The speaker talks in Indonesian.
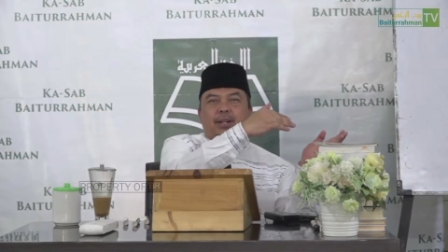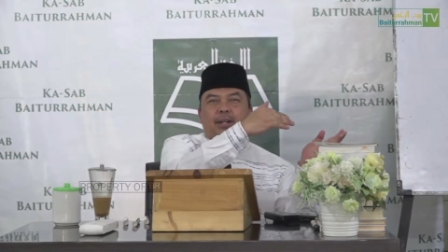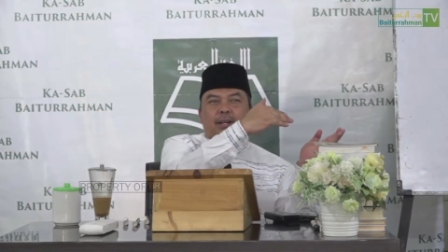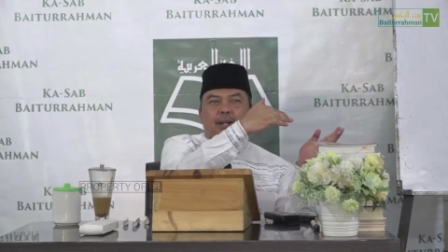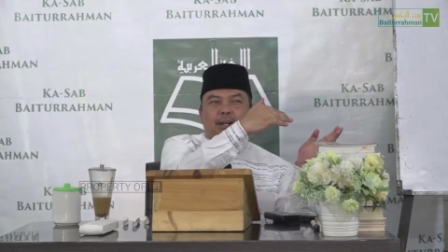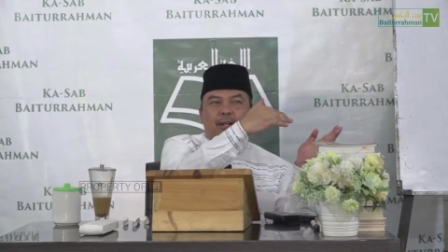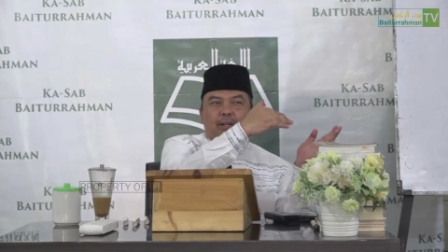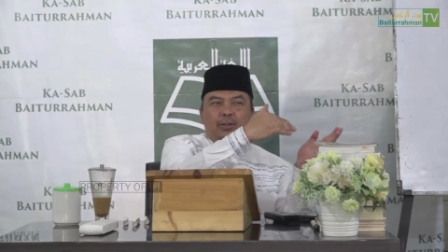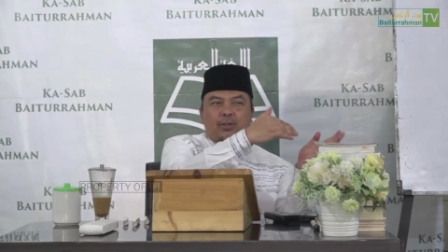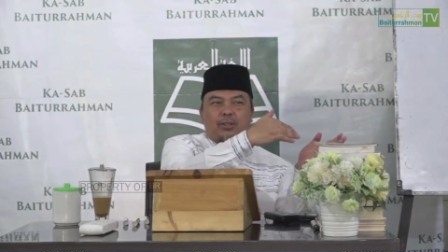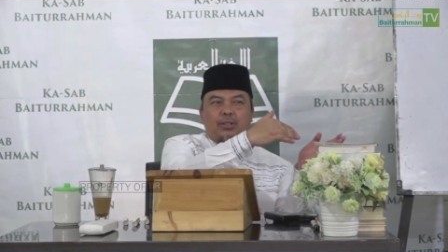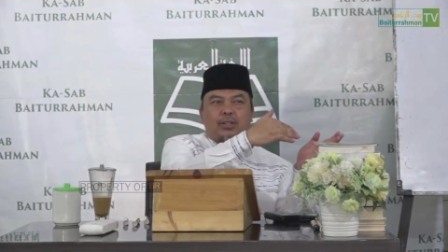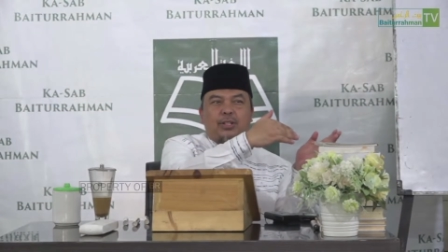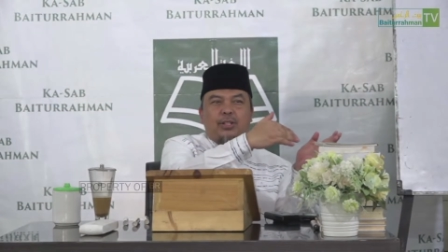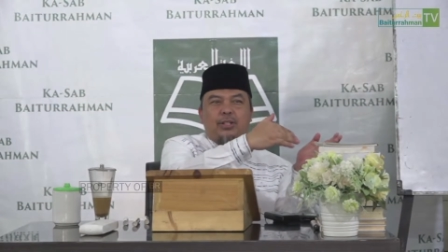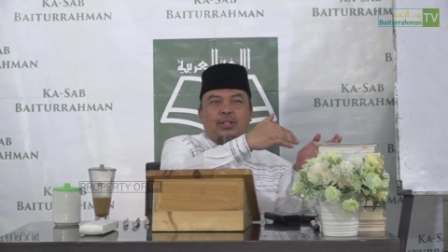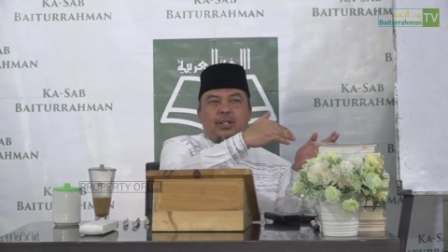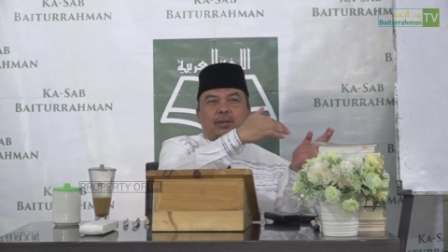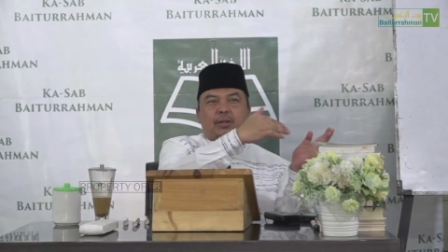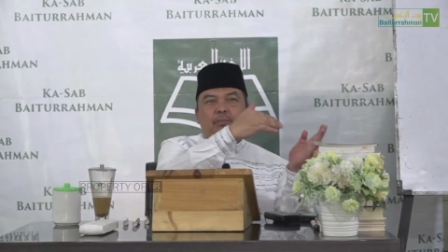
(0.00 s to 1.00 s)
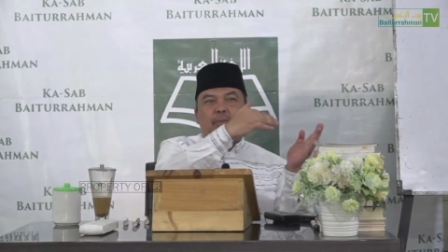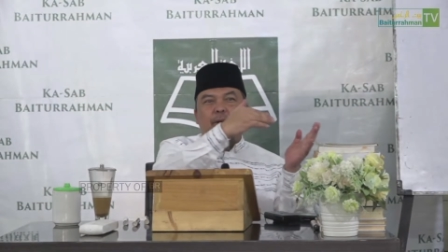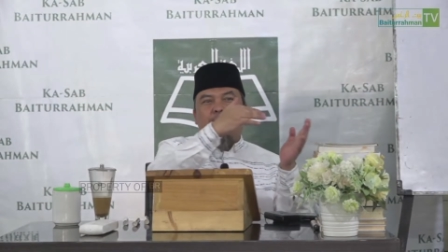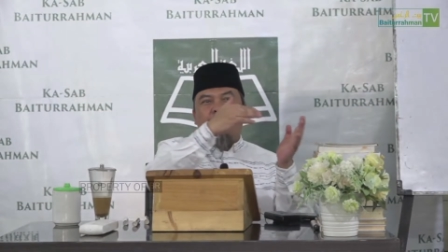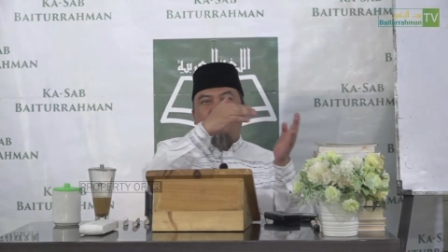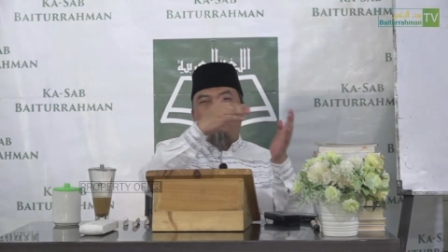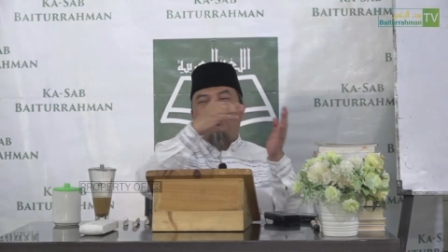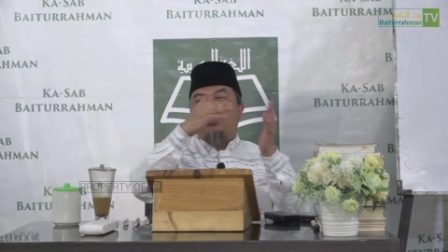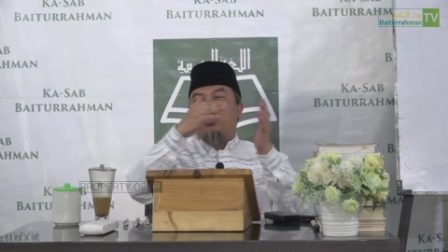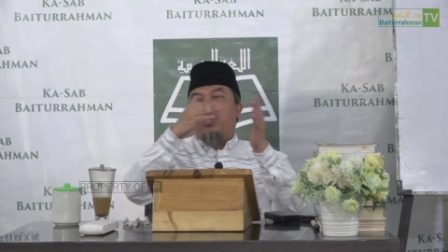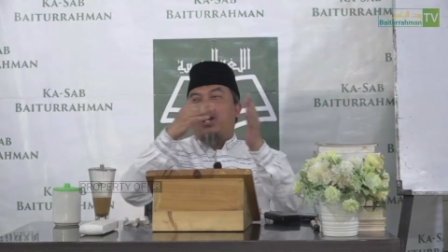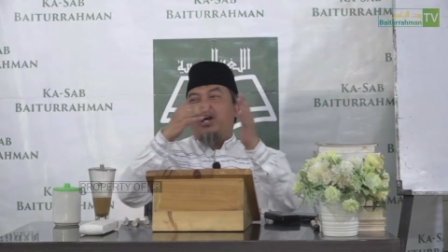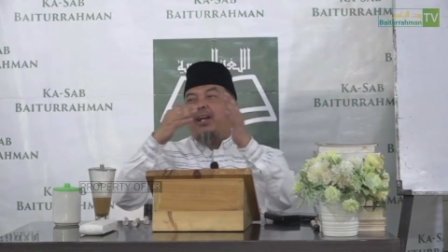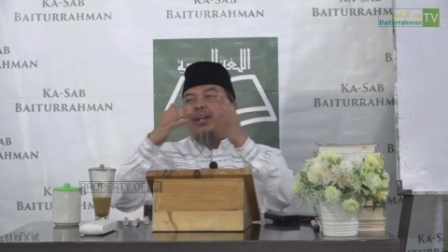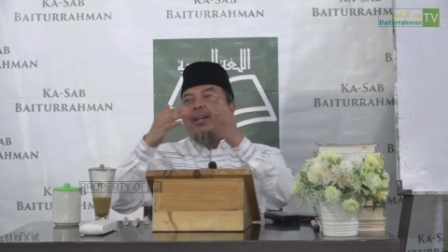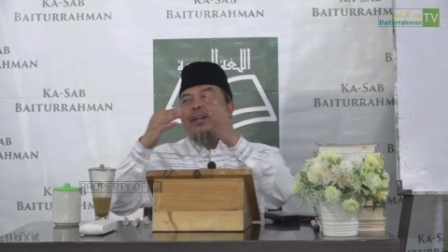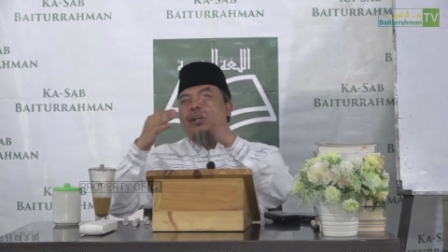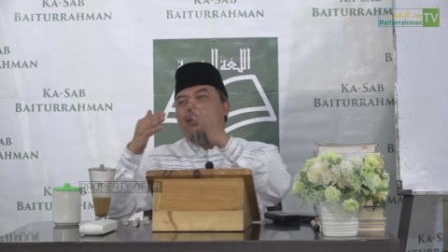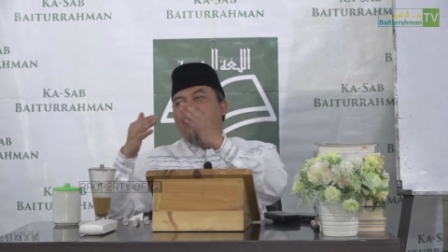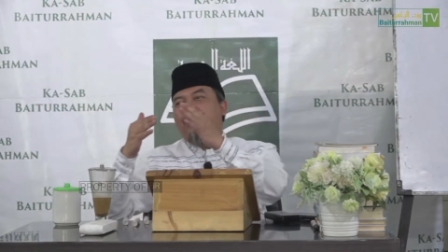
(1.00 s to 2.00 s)
harus ke jamak
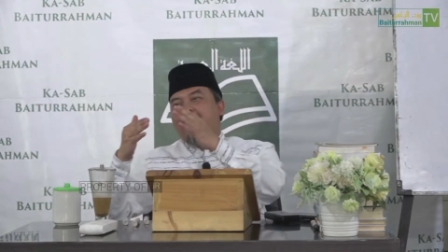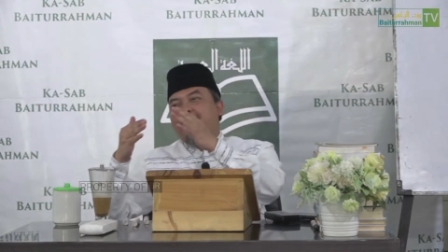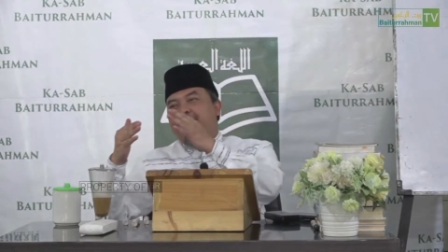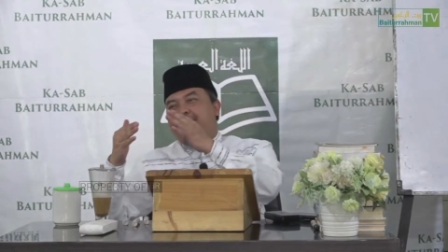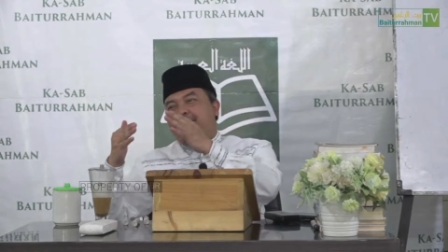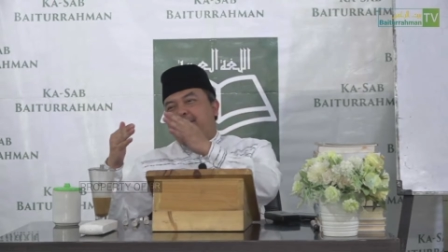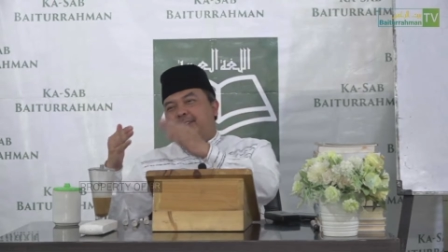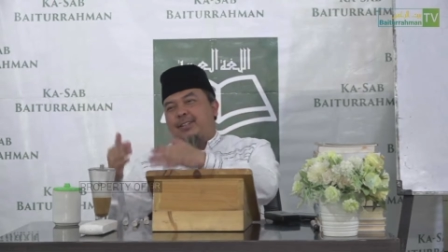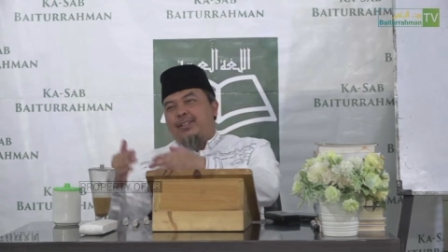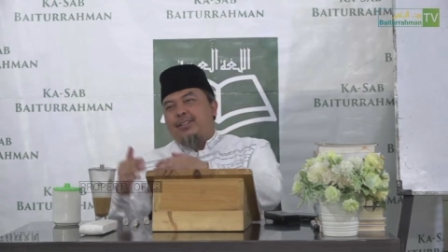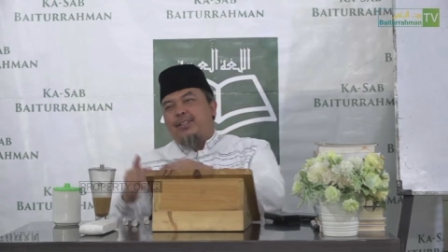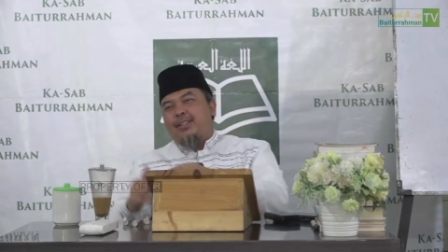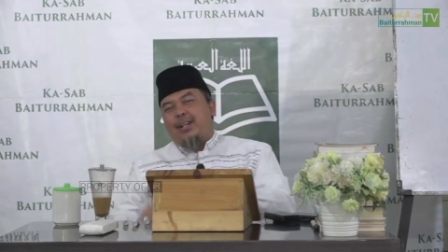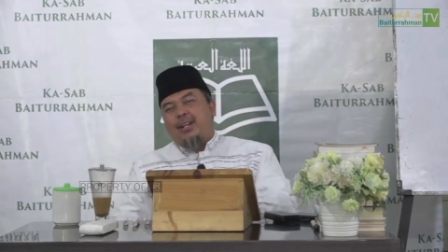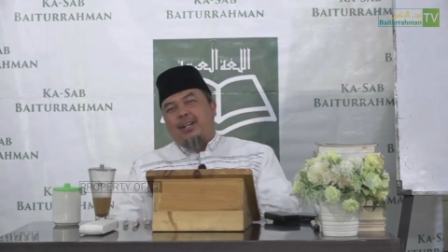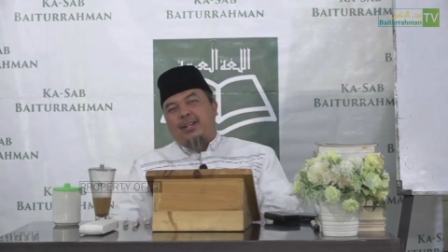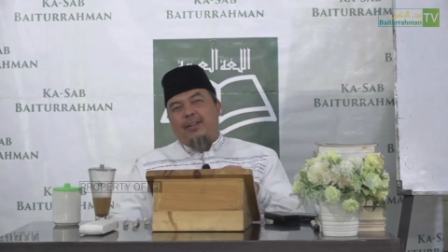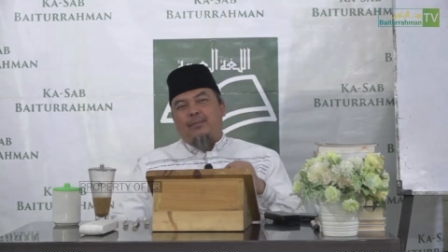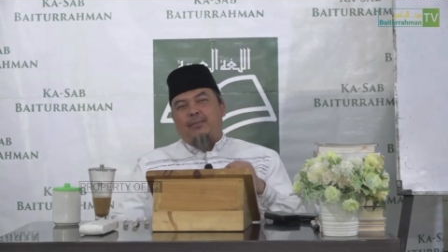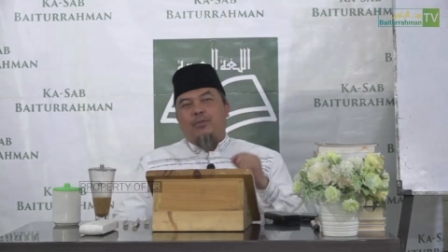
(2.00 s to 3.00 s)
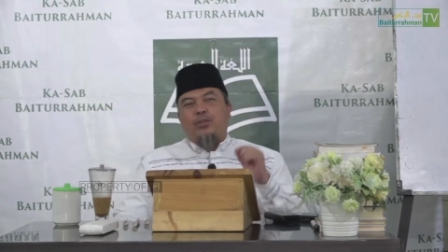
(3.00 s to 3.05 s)
anas salim.